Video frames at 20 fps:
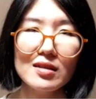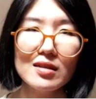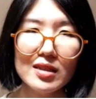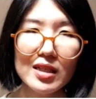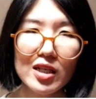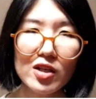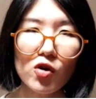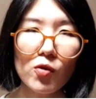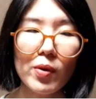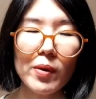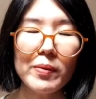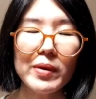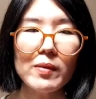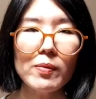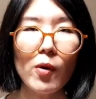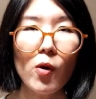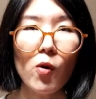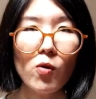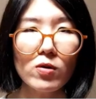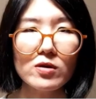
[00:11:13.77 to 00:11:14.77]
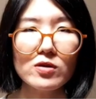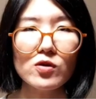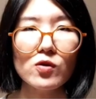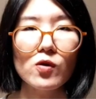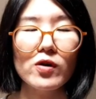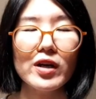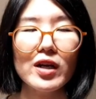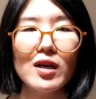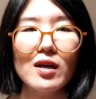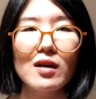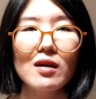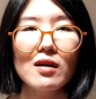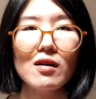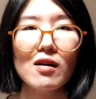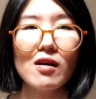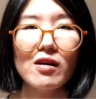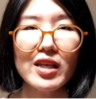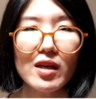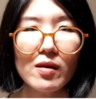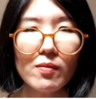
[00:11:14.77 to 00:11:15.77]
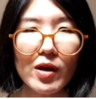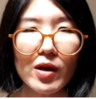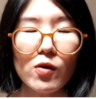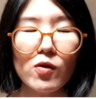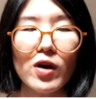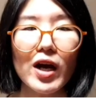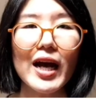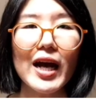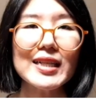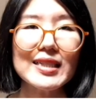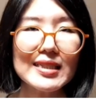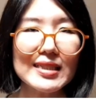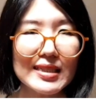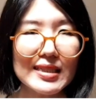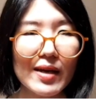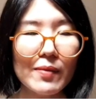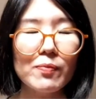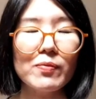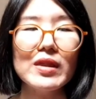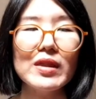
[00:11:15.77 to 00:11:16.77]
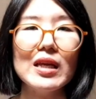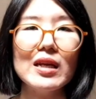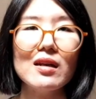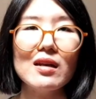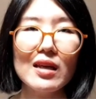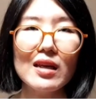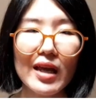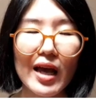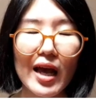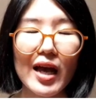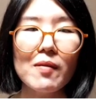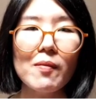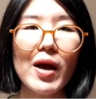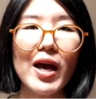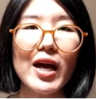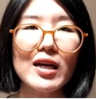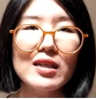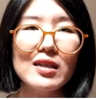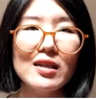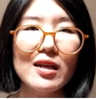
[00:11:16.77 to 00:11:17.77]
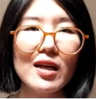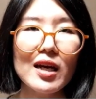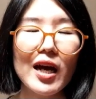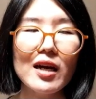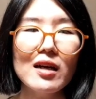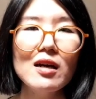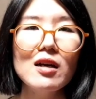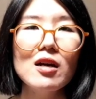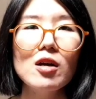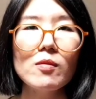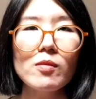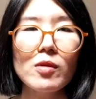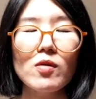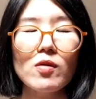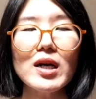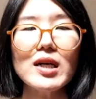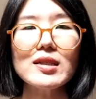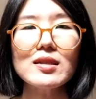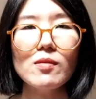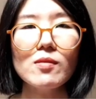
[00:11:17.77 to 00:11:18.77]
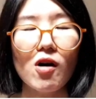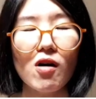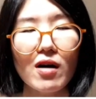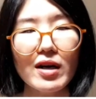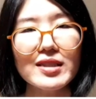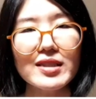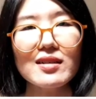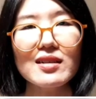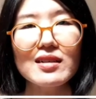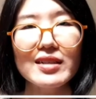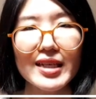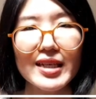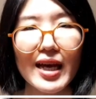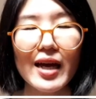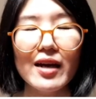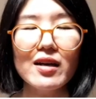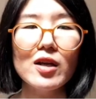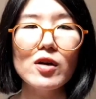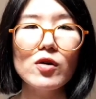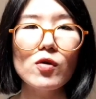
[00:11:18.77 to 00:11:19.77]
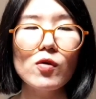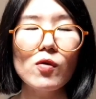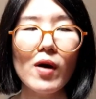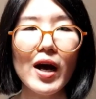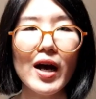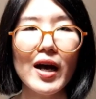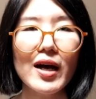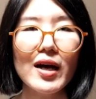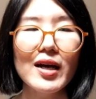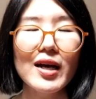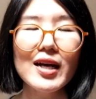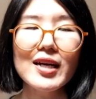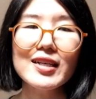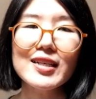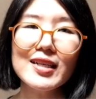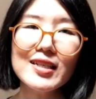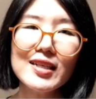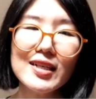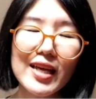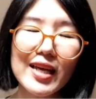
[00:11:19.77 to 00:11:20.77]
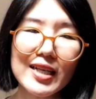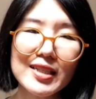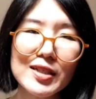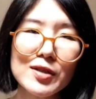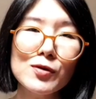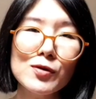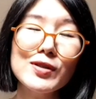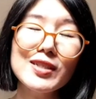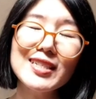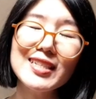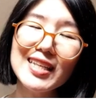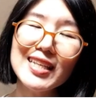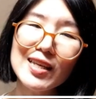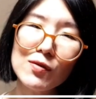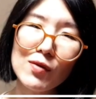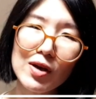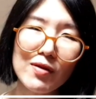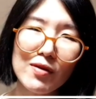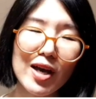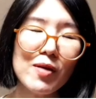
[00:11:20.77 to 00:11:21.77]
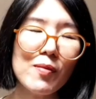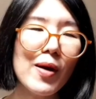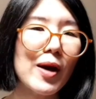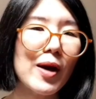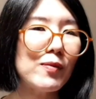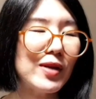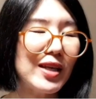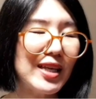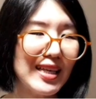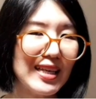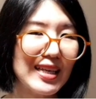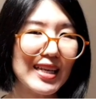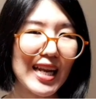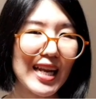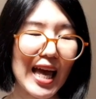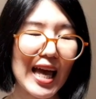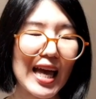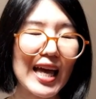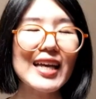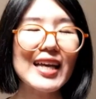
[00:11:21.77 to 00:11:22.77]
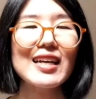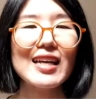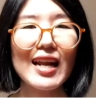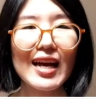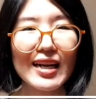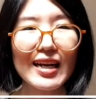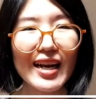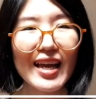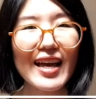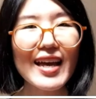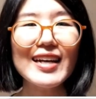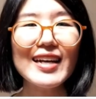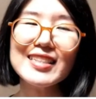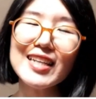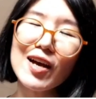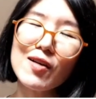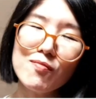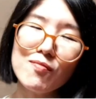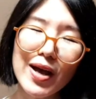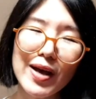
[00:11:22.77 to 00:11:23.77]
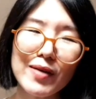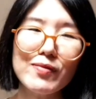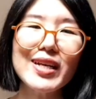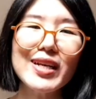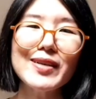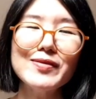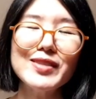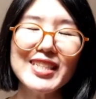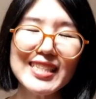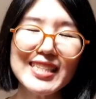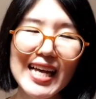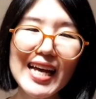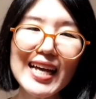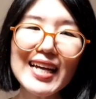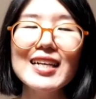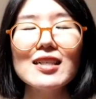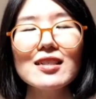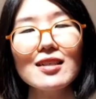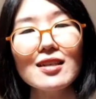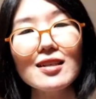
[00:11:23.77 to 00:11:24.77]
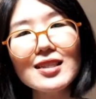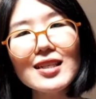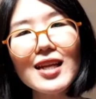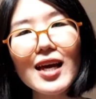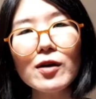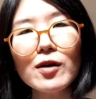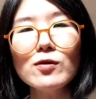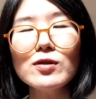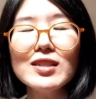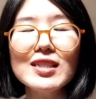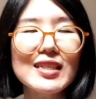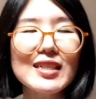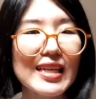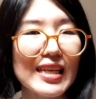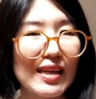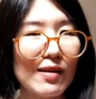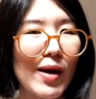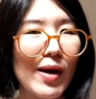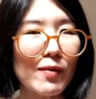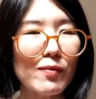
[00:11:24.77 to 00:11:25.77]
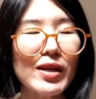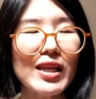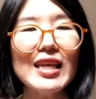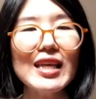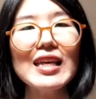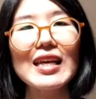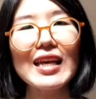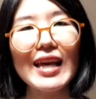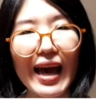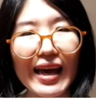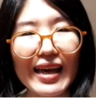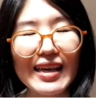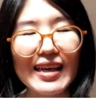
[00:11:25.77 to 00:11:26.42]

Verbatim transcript: ยิ่งโดปามีนพุ่งสูงเนี่ยก็ยิ่งมีโอกาสเสพติดง่ายมากขึ้นนะคะเพราะว่าสมองอาจจะเกิดการเรียนรู้ว่าถ้าเธออยากจะรู้สึกดีไวๆแบบนี้อีกนะครั้งหน้าทำแบบเดิมสิจ๊ะเธอจะได้รู้สึกดีแบบนี้อีกไง